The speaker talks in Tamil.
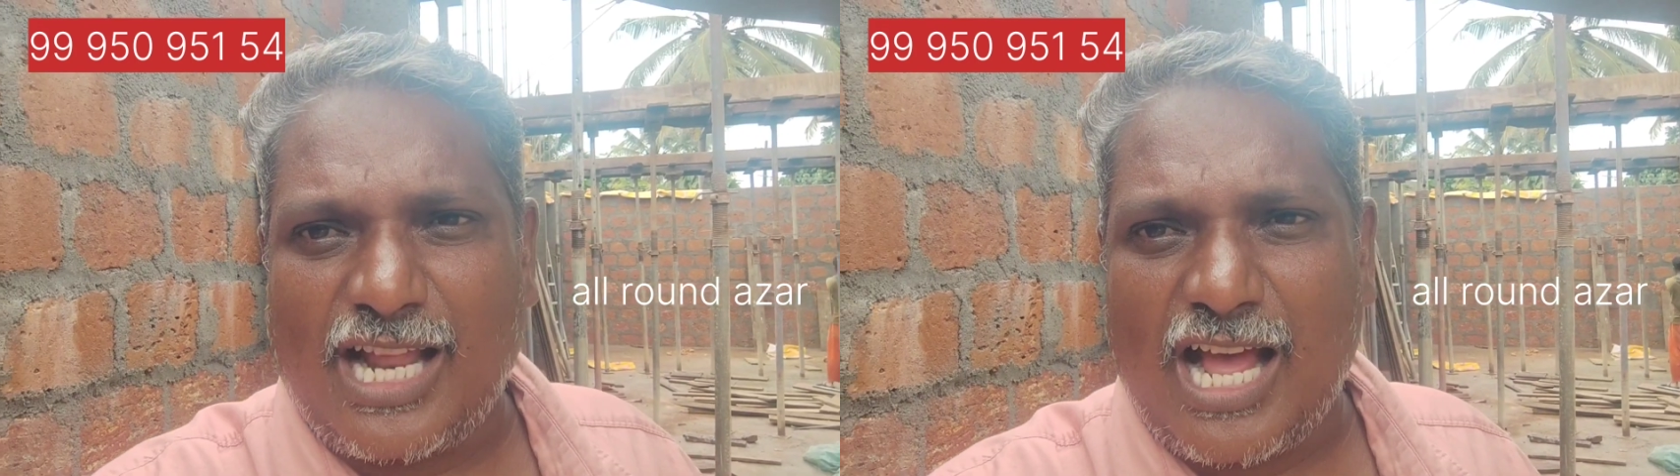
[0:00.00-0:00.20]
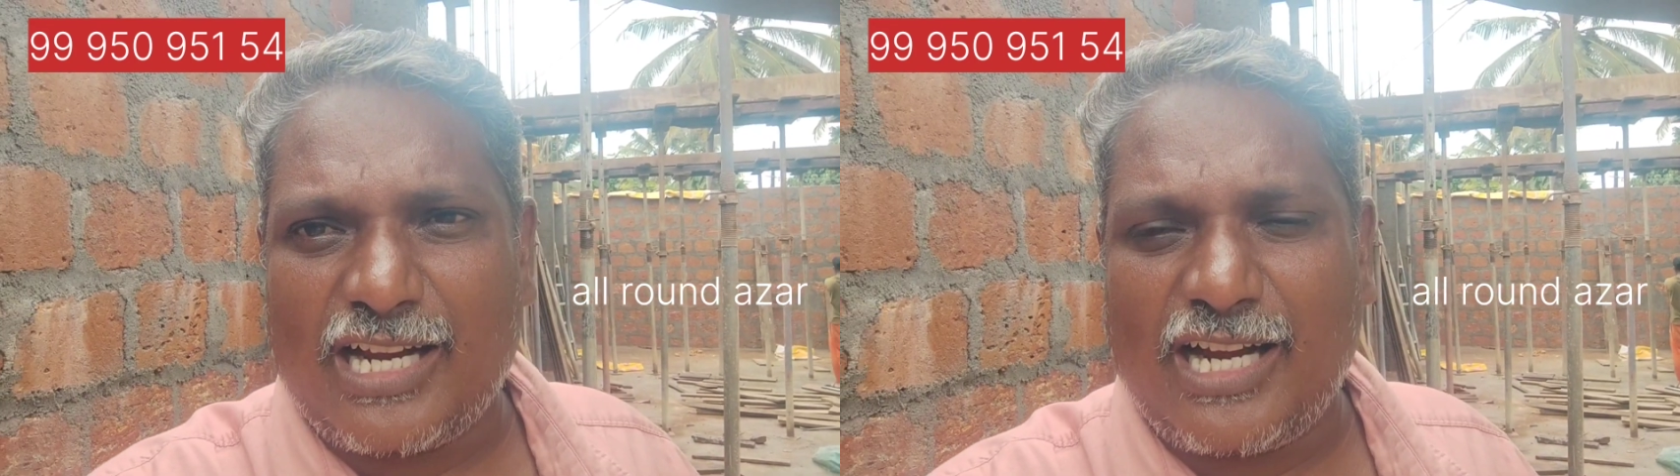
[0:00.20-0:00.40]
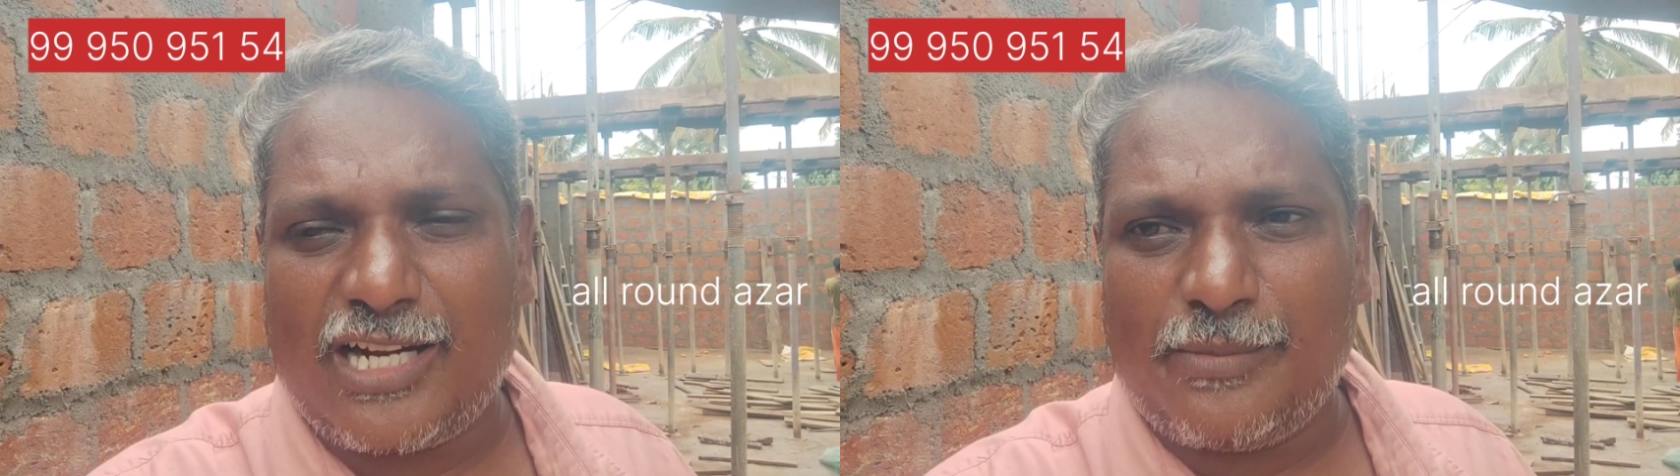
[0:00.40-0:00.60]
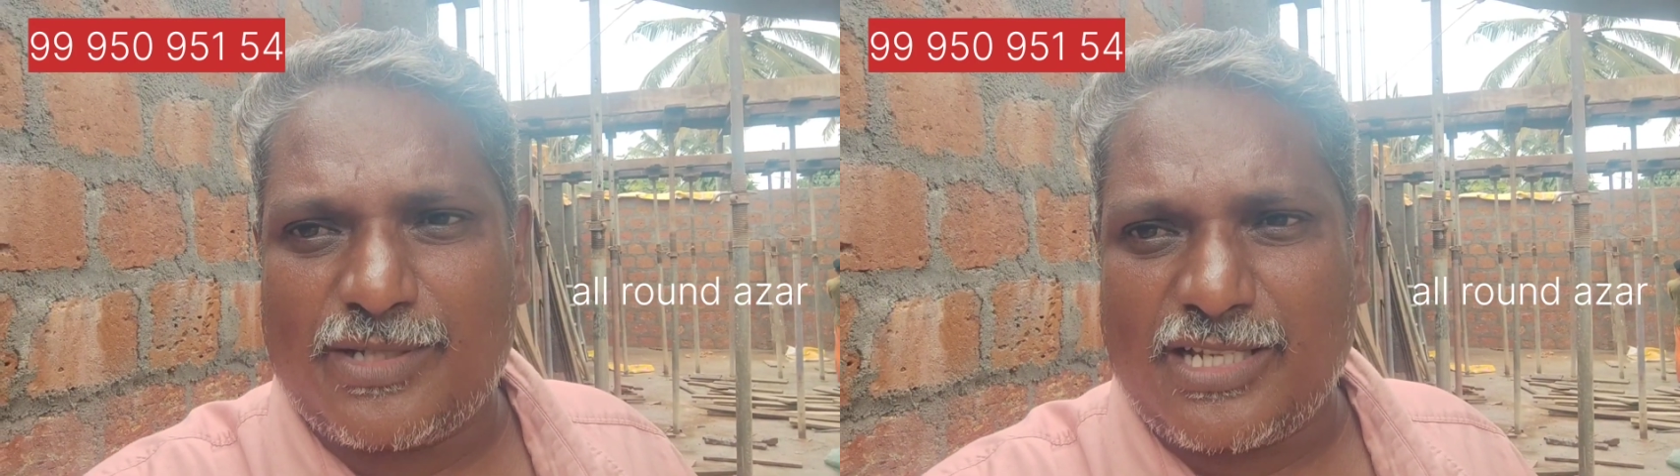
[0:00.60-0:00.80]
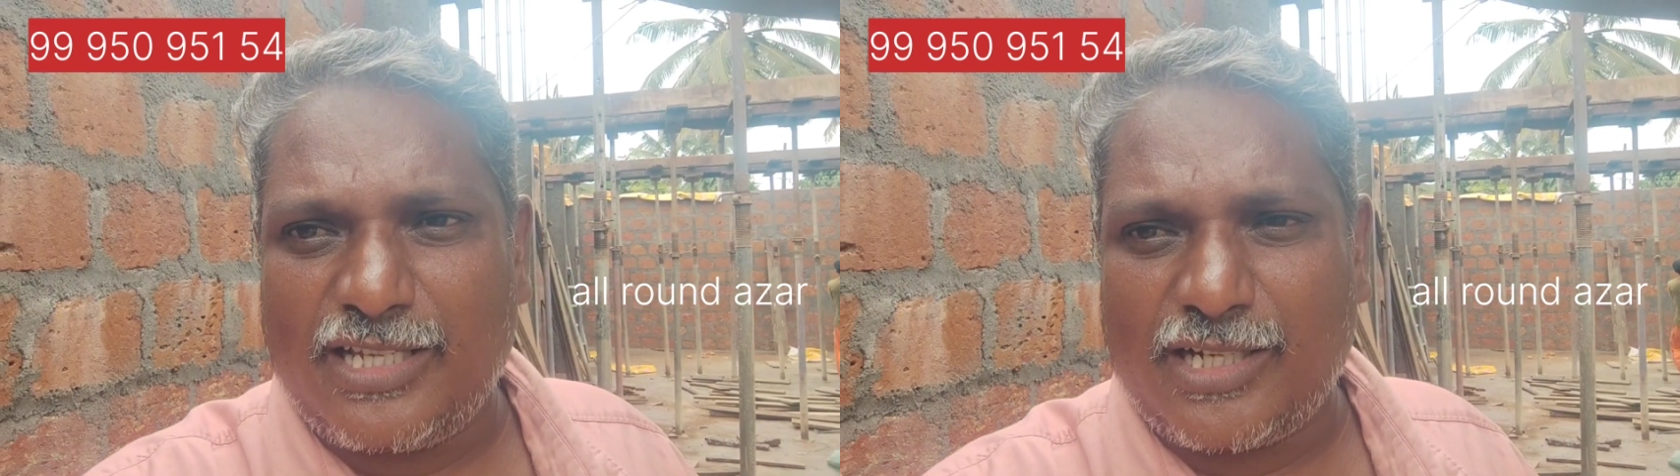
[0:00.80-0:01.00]
ஸ்ட்ராங்காக
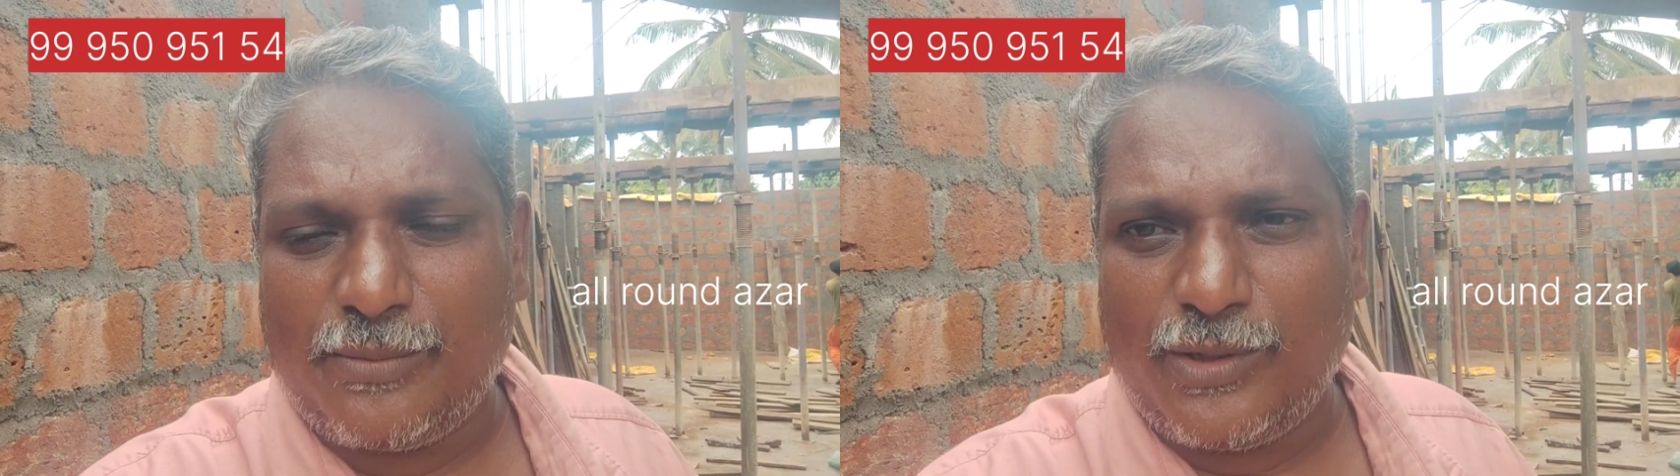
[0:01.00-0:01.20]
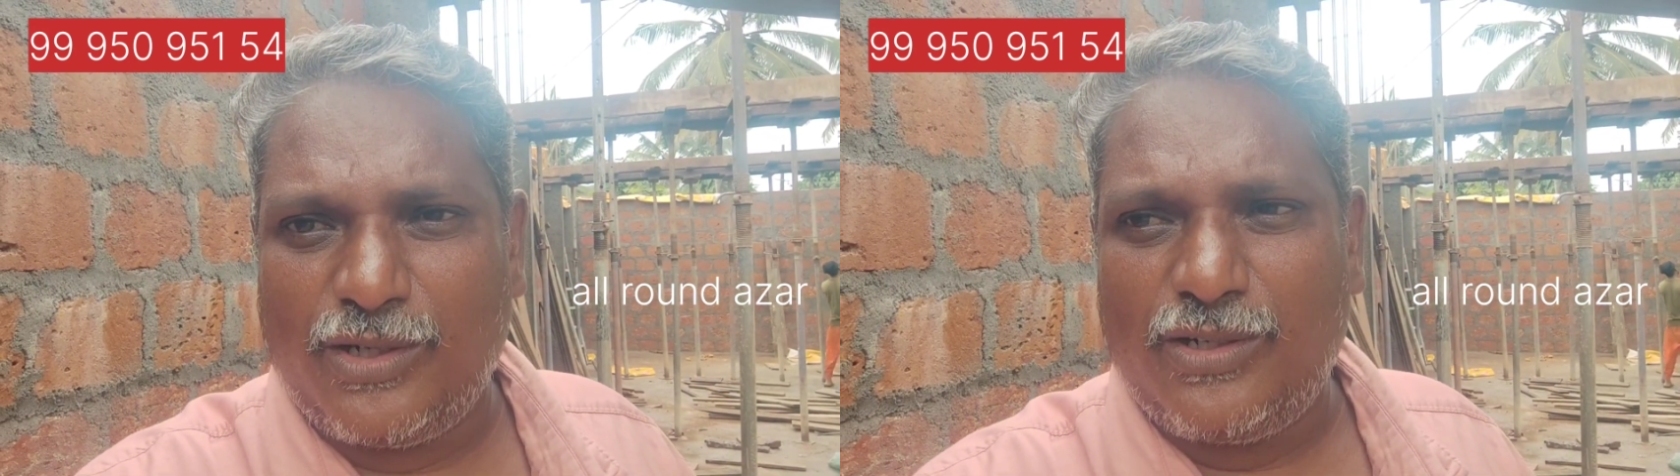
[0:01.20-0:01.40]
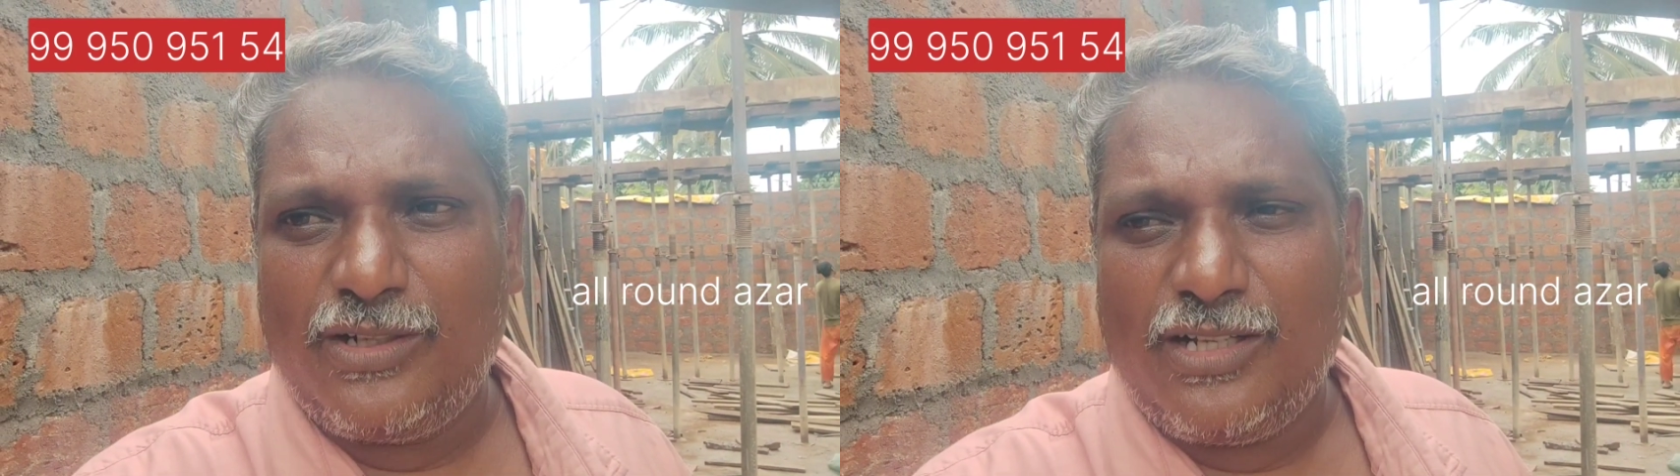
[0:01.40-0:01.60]
நம்ம செய்கிறோமோ